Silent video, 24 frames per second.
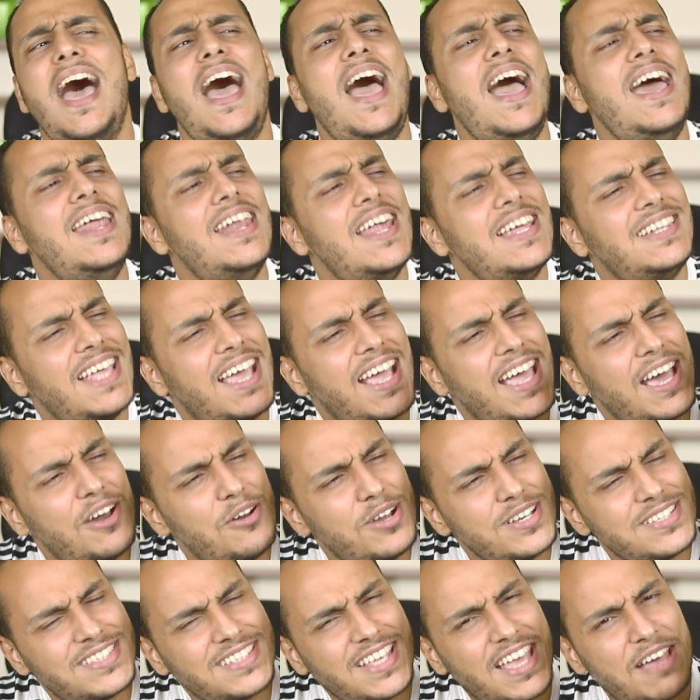
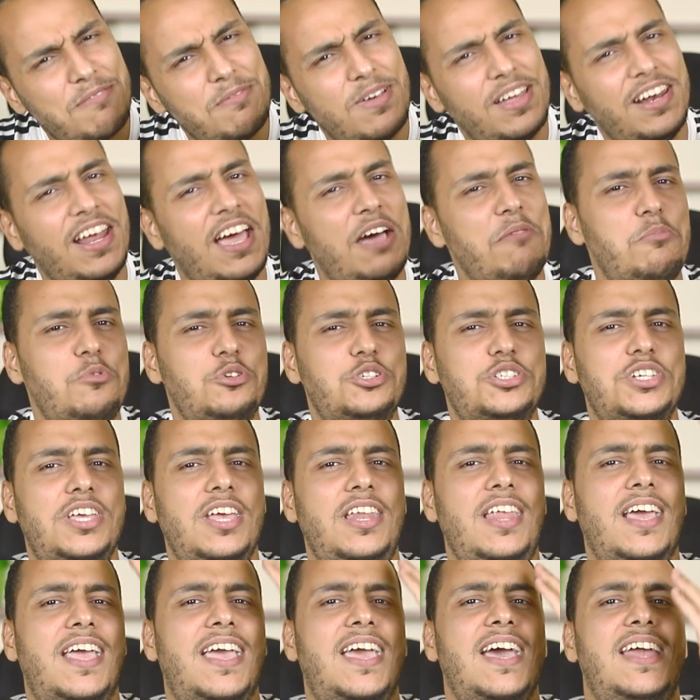هنتجاوز كمان عن
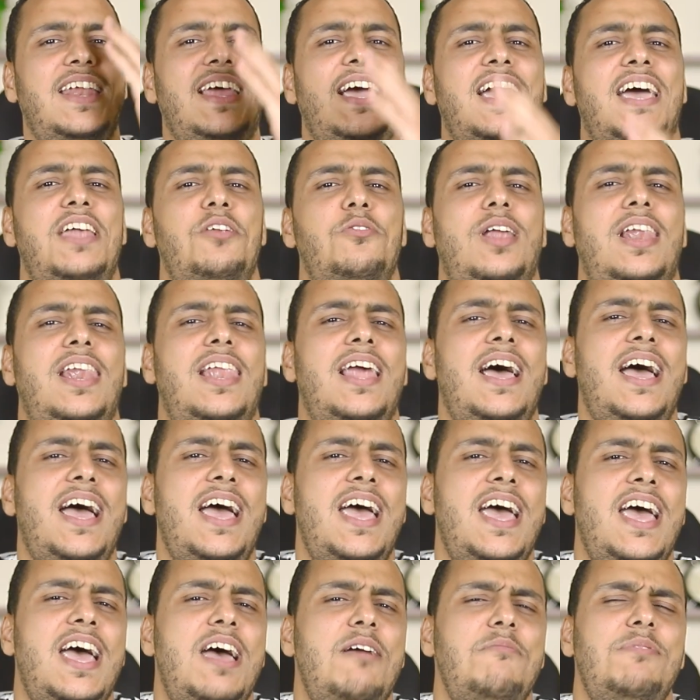مشكلة كنعان ولا
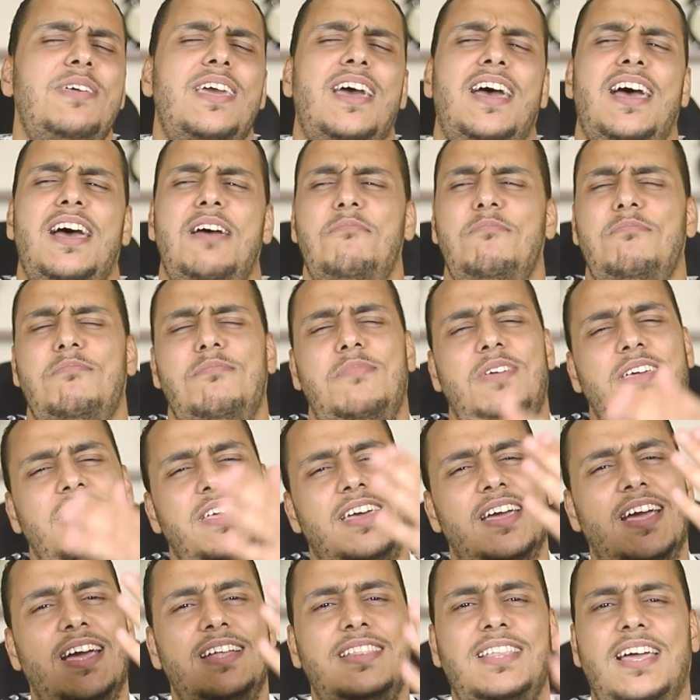حام يا عم
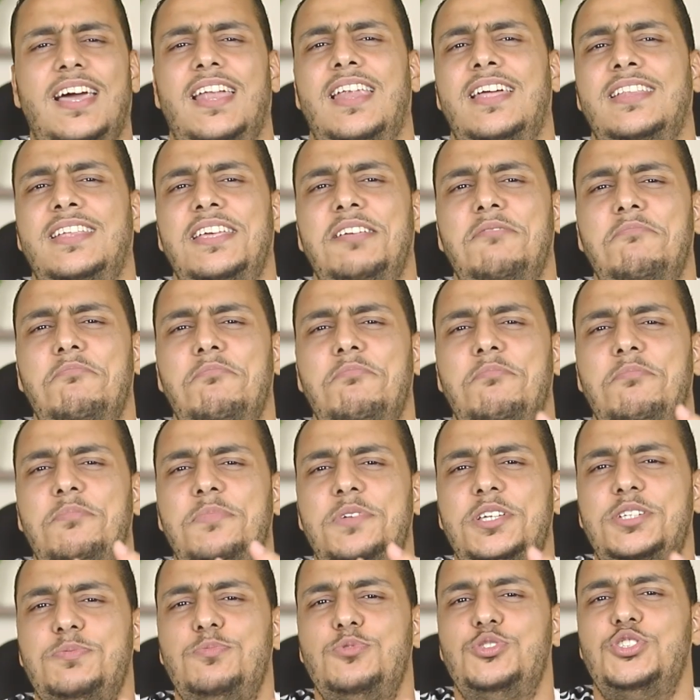يا جت على دي
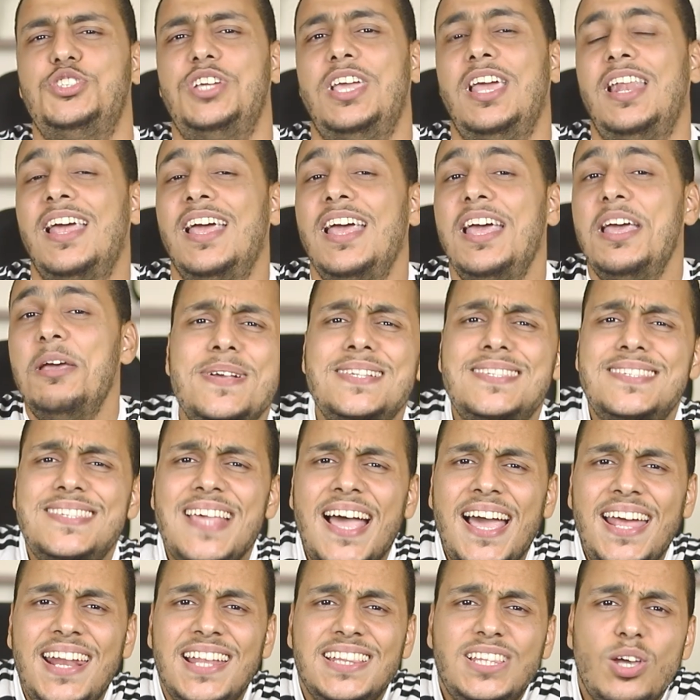مش مشكلة بس
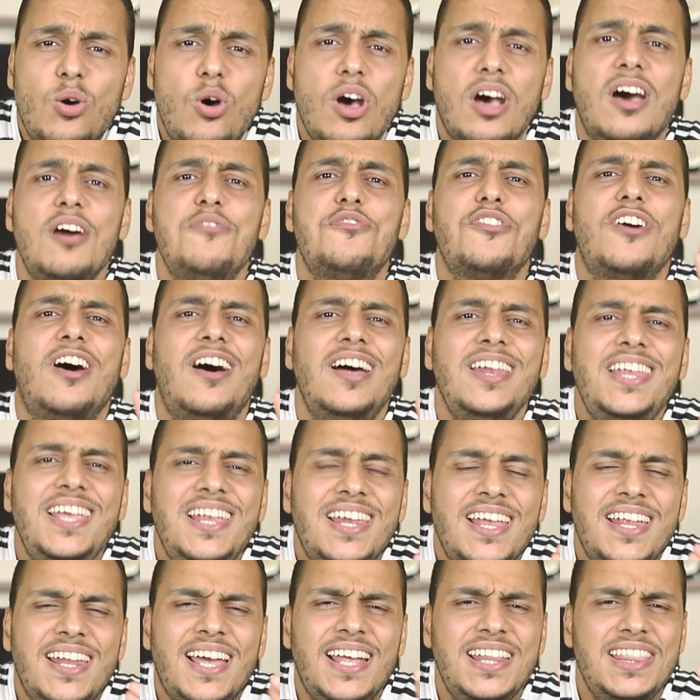هنتوقف
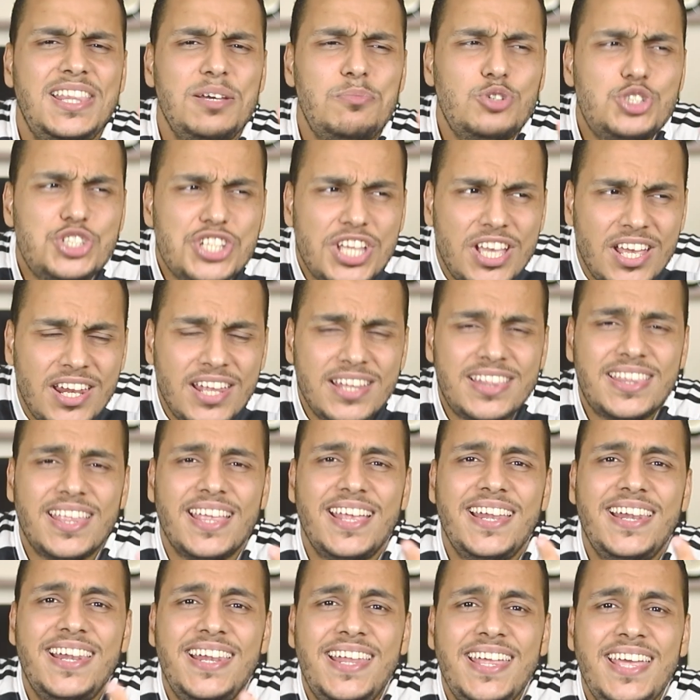قليلا عند مشكلة
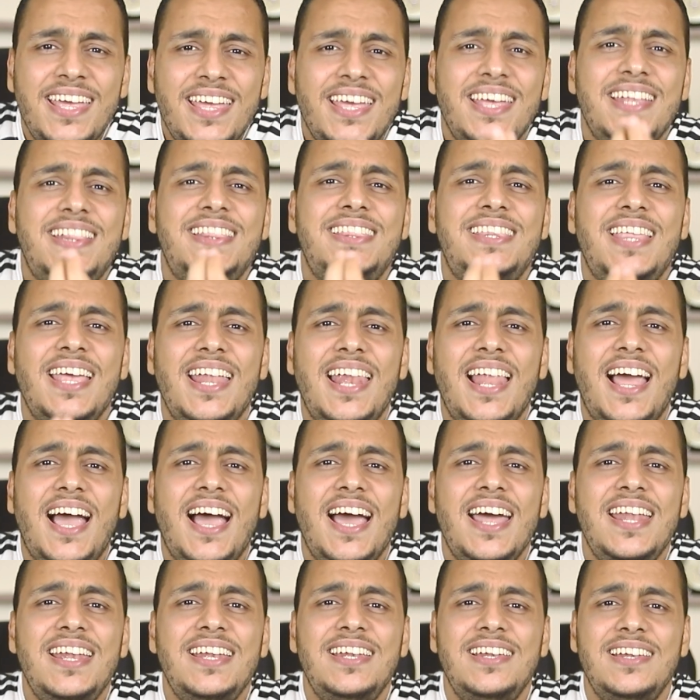ليه
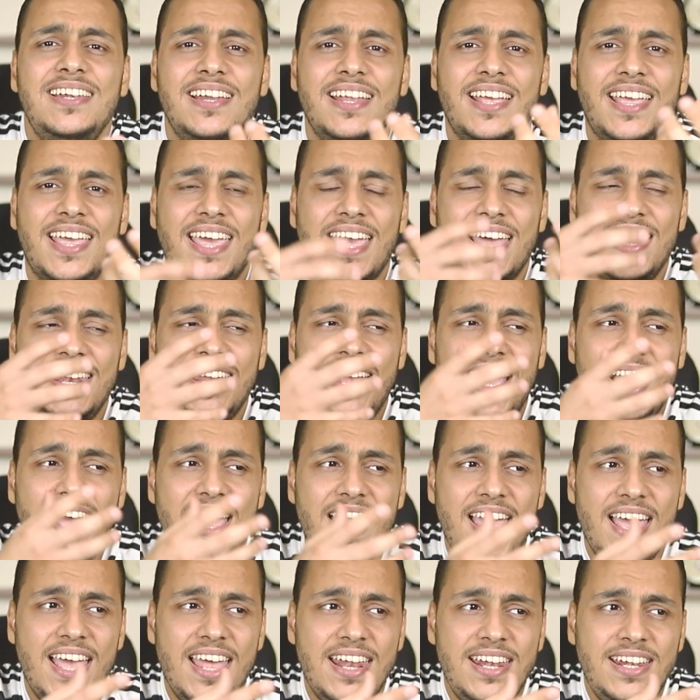تلعن
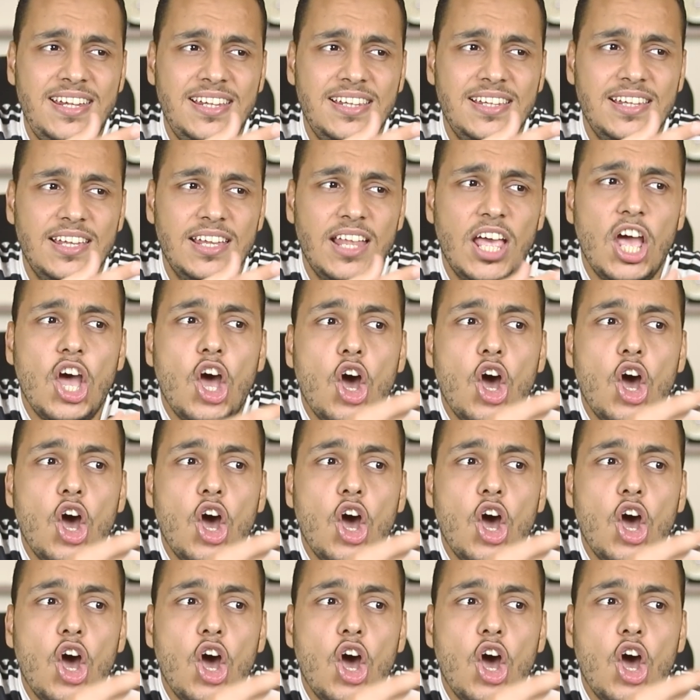كنعان